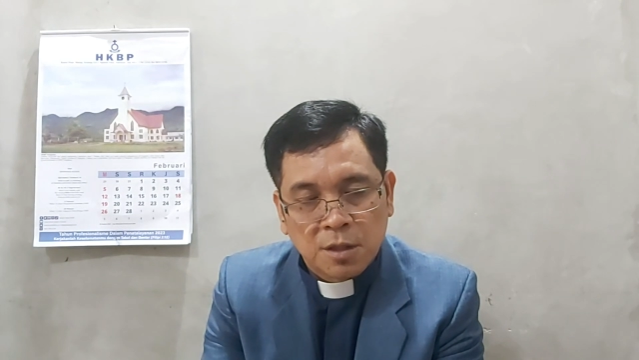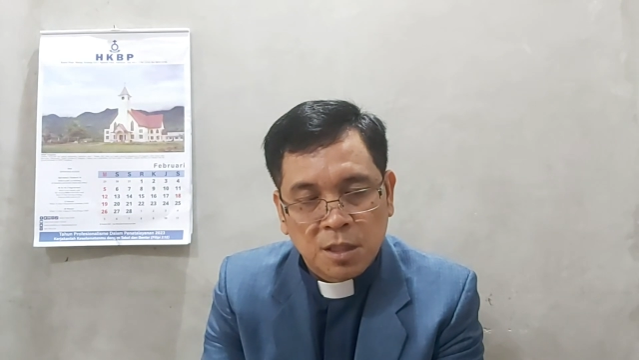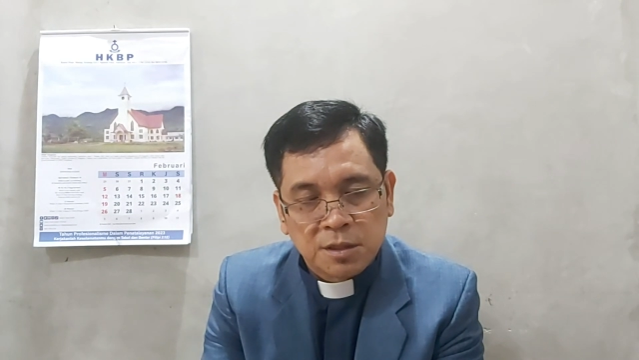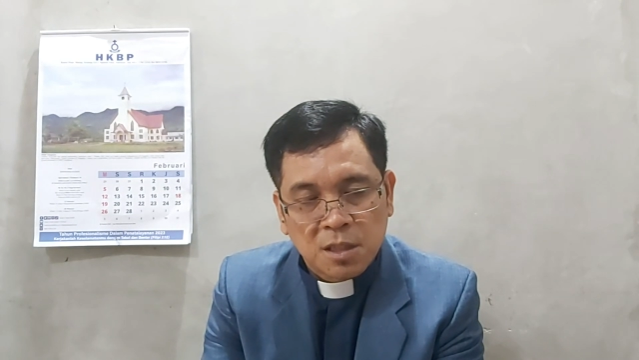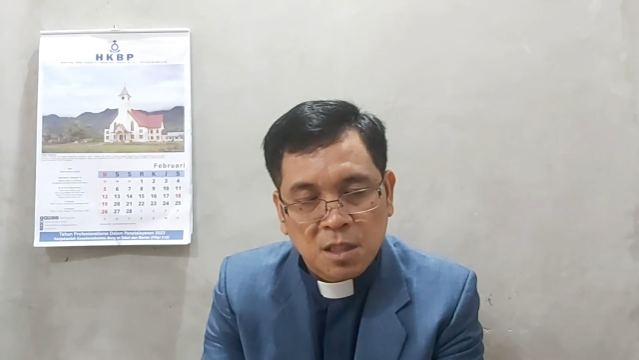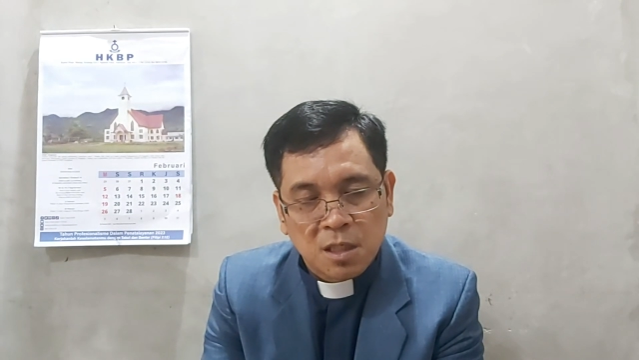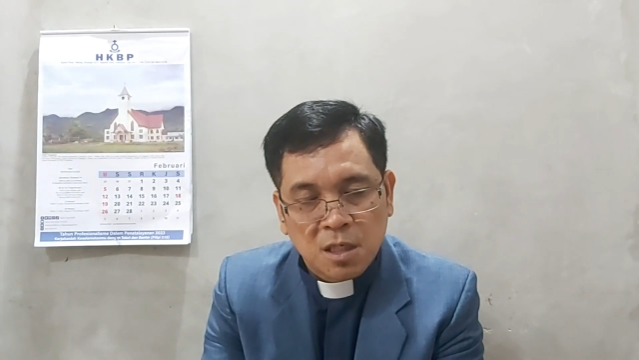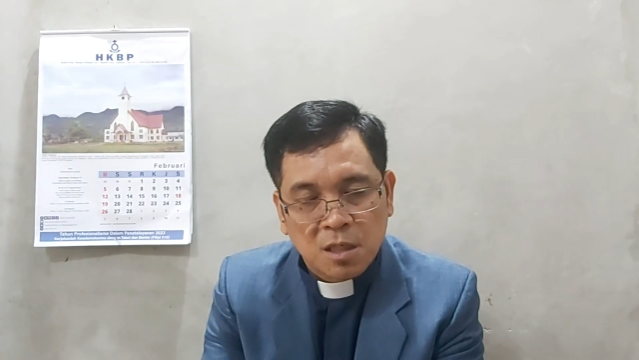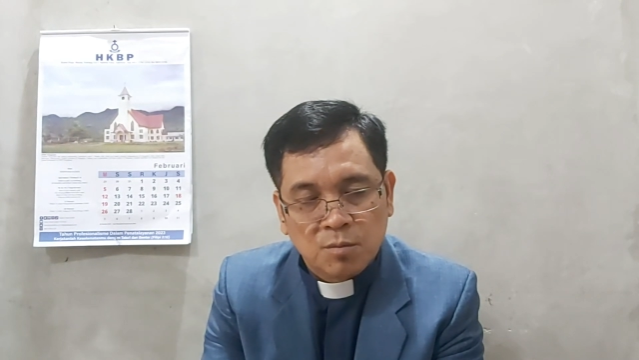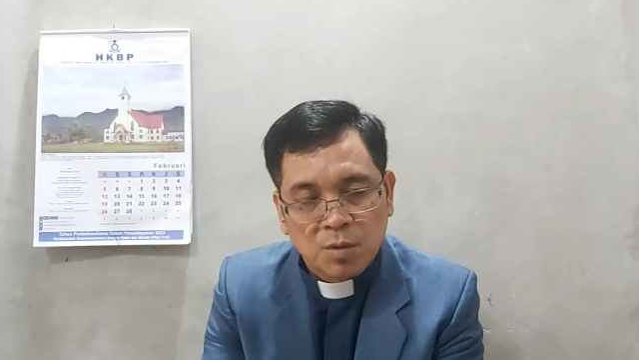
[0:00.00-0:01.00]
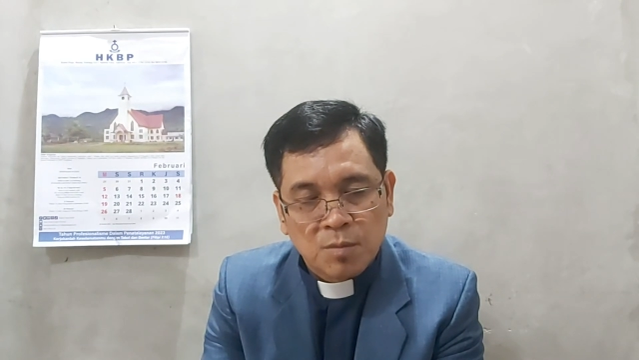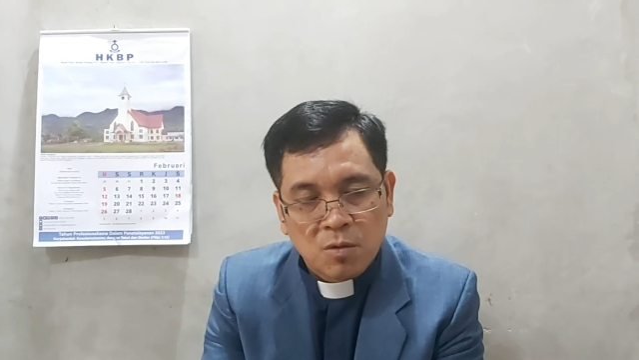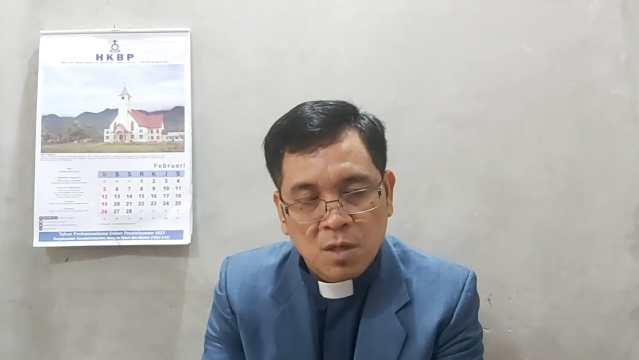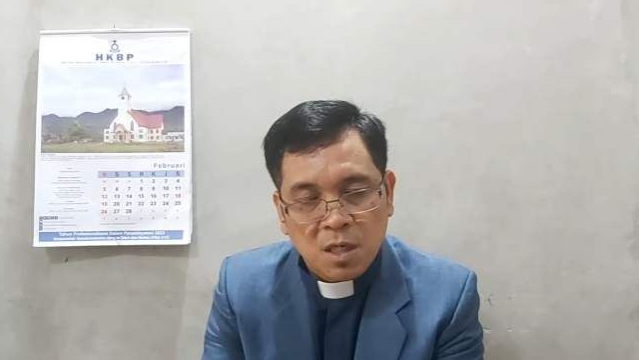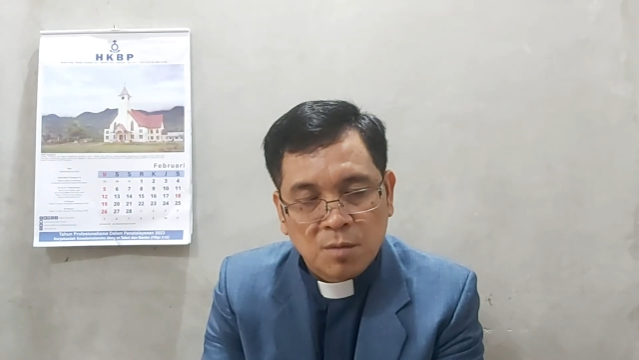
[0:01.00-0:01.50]
Dan janganlah
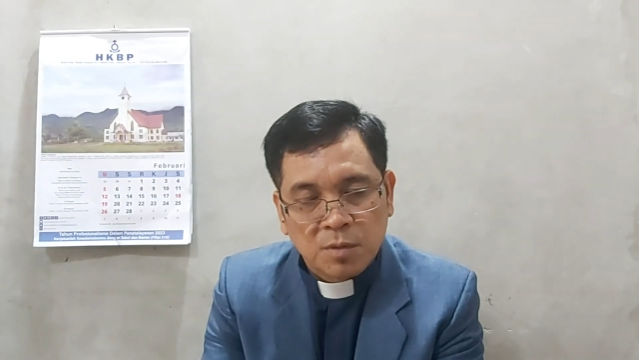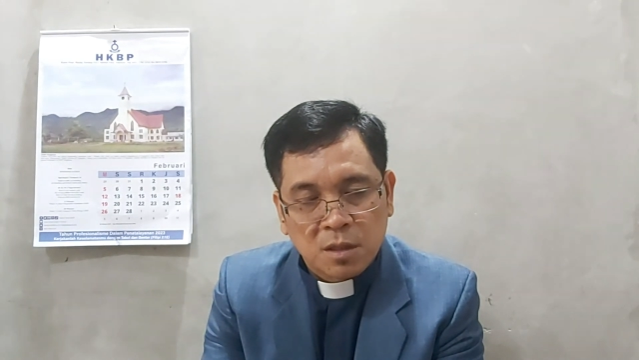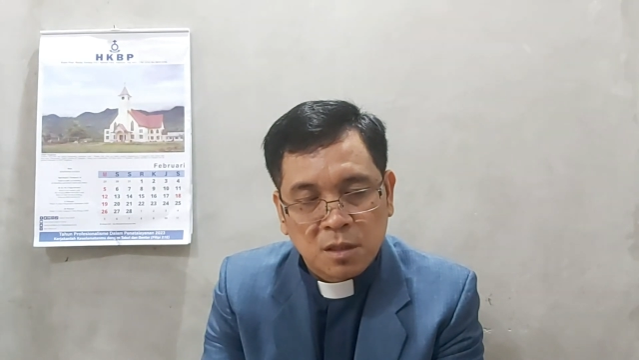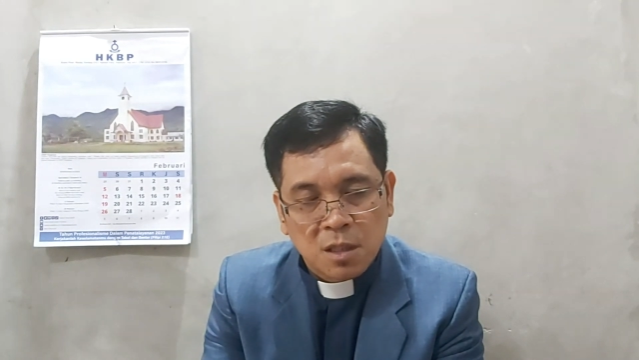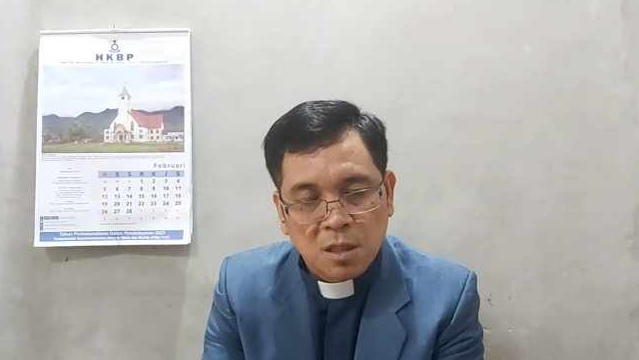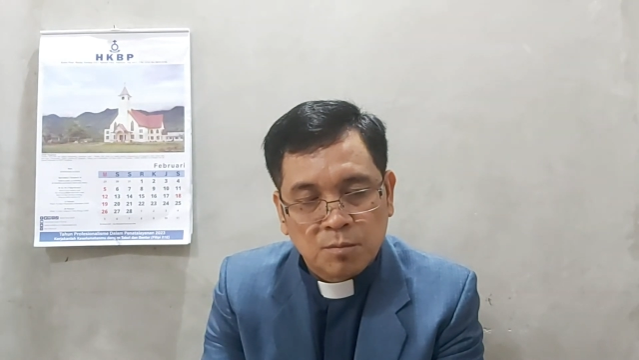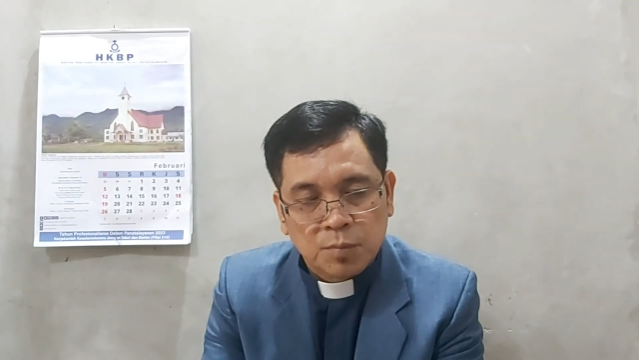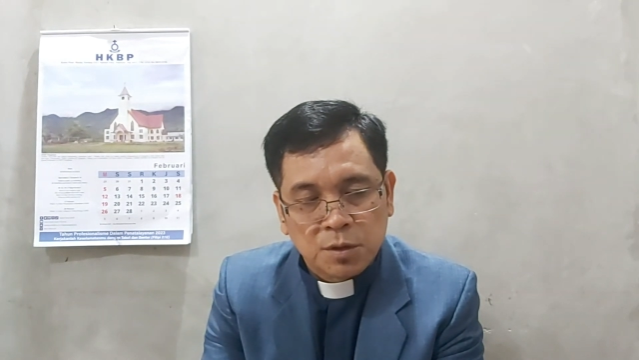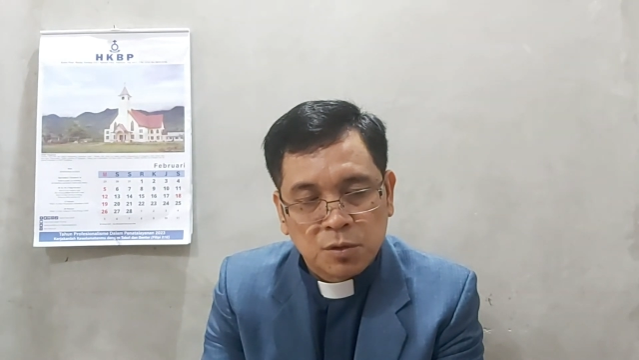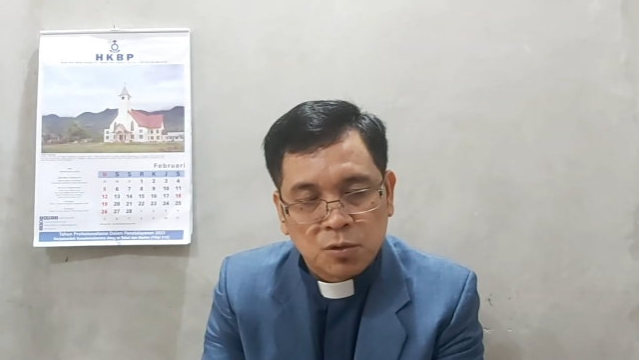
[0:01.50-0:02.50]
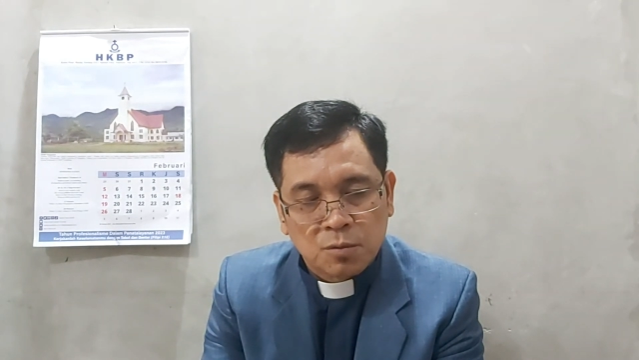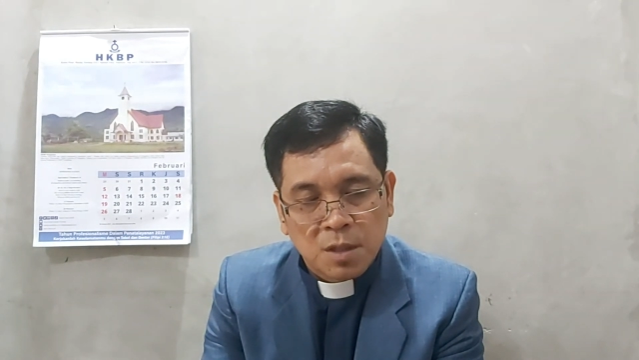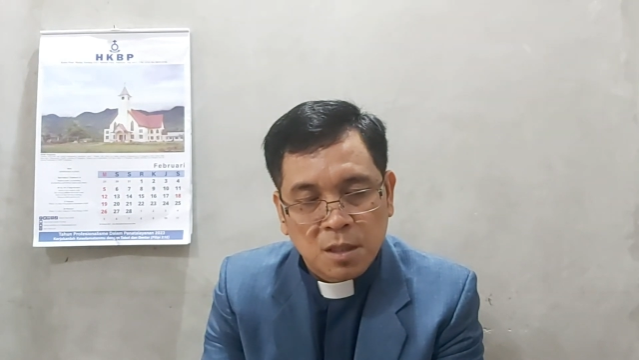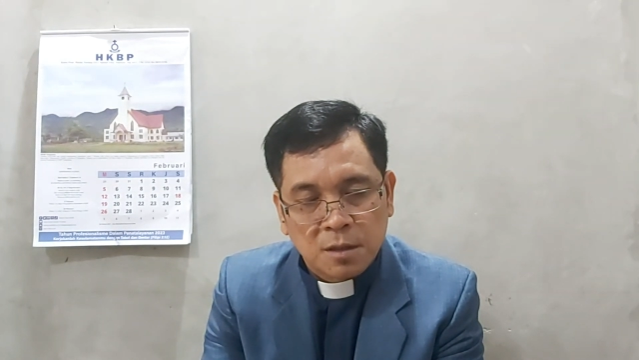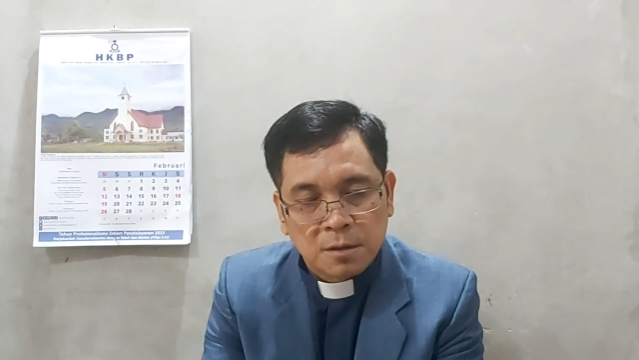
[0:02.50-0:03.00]
membawa kami ke dalam
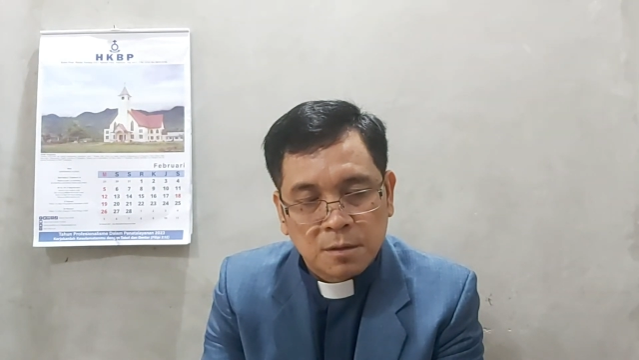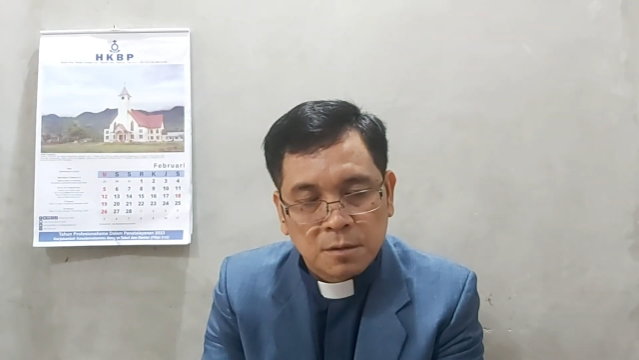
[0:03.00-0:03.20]
pencobaan,